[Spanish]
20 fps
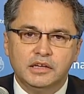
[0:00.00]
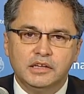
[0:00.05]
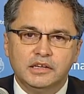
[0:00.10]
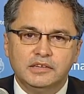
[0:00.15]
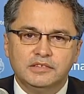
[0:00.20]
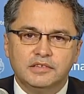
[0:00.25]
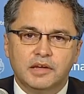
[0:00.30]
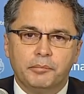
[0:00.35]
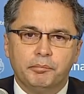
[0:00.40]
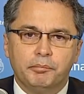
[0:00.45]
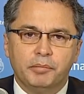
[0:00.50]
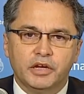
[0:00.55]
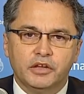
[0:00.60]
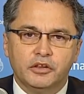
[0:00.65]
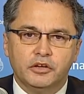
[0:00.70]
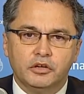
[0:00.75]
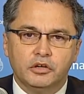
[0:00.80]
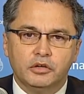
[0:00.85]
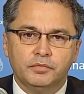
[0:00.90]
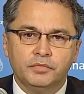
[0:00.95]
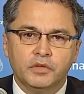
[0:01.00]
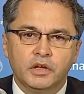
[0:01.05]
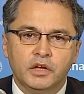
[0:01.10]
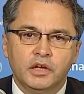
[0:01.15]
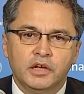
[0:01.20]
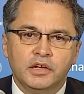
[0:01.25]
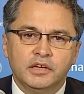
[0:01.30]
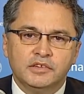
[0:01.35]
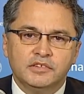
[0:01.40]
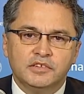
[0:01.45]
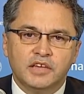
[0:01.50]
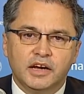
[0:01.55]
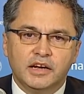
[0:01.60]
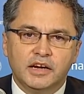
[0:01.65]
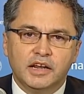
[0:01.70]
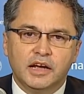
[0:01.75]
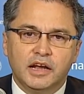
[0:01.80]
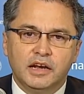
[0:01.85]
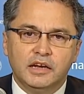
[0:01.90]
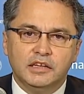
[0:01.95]
y San Pedro. Se
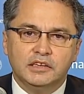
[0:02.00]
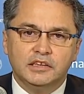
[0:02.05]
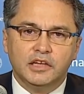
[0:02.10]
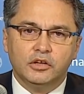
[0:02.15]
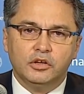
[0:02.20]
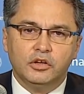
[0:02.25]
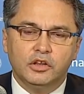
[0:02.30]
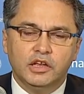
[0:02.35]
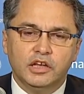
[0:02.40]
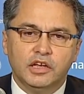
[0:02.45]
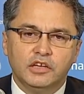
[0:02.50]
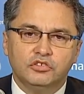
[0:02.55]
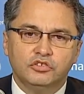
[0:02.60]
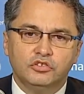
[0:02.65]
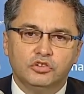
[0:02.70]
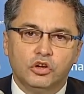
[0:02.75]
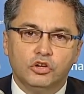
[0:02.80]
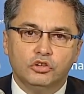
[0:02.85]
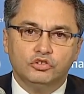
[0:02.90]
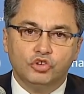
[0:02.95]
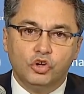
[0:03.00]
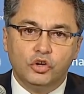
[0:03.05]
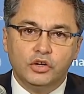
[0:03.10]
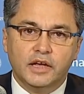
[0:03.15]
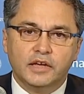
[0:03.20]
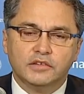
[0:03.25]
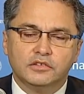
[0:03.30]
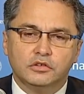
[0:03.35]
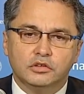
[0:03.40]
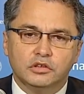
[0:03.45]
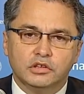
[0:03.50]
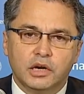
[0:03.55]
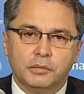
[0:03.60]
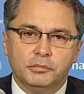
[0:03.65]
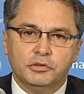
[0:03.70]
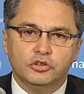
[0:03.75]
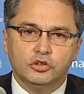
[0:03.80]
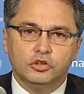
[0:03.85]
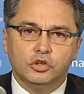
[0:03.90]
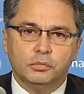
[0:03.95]
agrega al listado de zonas con
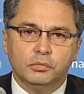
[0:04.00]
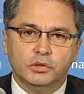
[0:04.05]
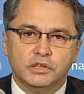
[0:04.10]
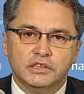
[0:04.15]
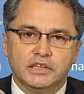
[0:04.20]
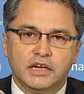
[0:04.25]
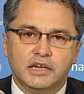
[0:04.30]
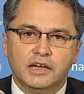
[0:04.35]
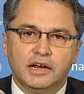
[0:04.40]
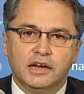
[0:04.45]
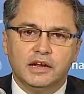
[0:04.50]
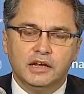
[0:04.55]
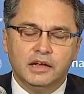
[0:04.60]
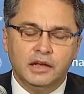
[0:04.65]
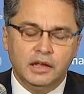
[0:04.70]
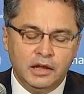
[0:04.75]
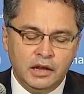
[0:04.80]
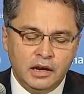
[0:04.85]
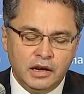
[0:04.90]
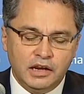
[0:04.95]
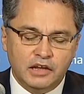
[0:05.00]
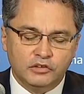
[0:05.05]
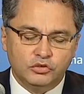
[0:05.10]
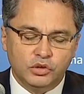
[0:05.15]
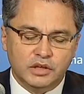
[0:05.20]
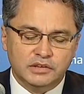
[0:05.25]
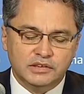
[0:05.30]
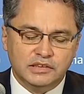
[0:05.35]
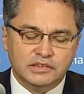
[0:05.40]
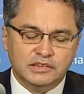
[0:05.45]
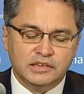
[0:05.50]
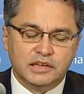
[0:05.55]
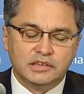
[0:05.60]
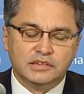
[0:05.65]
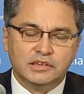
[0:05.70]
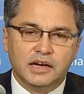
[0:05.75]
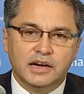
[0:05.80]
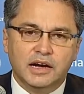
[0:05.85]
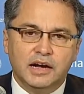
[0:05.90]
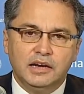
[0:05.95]
transmisión comunitaria la ciudad de
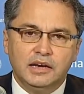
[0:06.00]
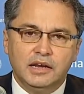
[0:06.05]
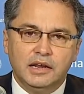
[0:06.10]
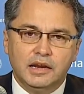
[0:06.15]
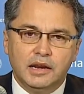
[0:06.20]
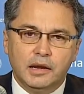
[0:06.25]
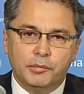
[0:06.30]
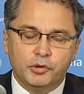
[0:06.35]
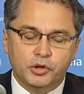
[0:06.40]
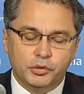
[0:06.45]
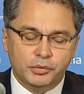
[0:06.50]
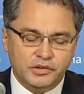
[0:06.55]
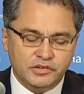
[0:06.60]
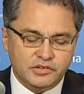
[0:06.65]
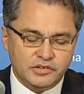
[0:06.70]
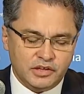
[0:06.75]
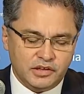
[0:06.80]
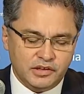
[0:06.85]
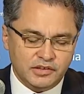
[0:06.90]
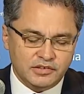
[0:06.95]
Tartagal en la provincia de